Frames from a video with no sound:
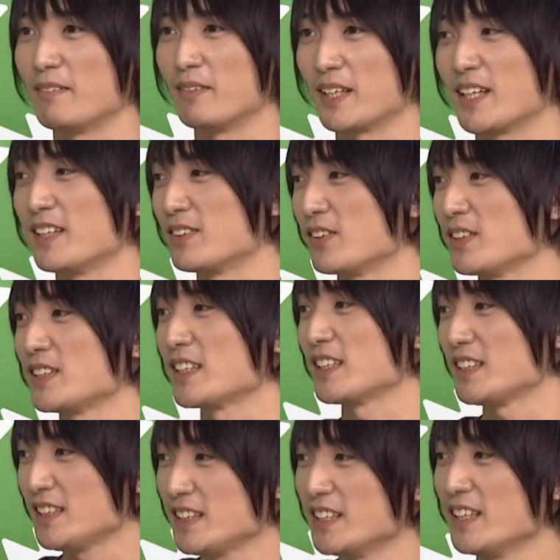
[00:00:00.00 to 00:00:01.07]
まあ、感動した
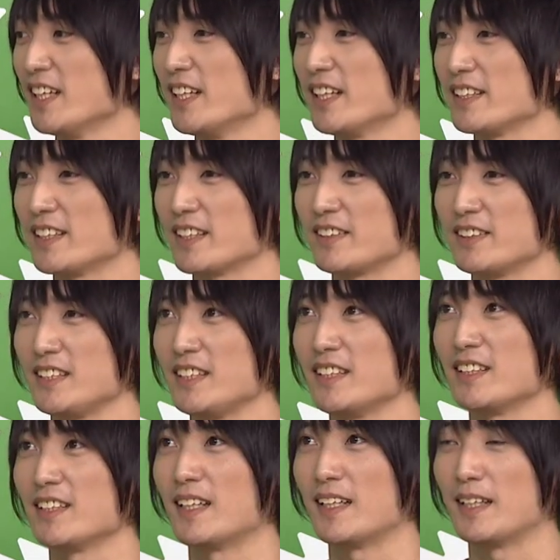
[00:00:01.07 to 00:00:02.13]
し逆に